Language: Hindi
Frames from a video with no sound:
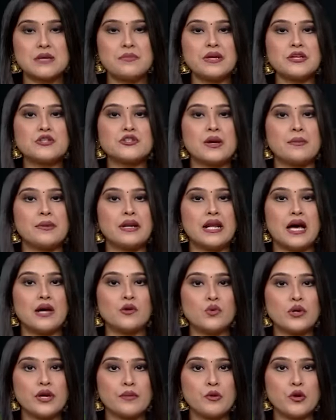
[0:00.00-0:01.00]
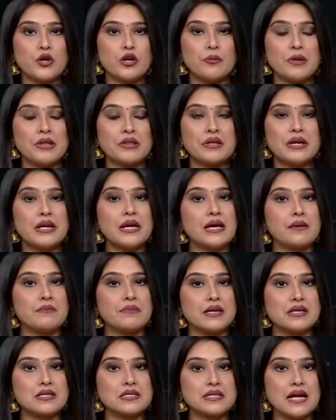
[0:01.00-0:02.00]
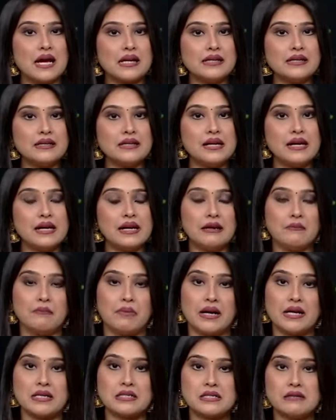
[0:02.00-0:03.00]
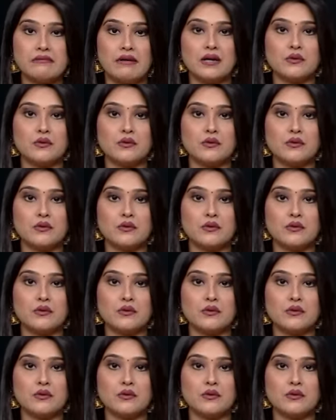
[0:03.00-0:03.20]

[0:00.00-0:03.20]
बीच तमिलनाडु के मुख्यमंत्री एम के स्टालिन ने एक बड़ा सवाल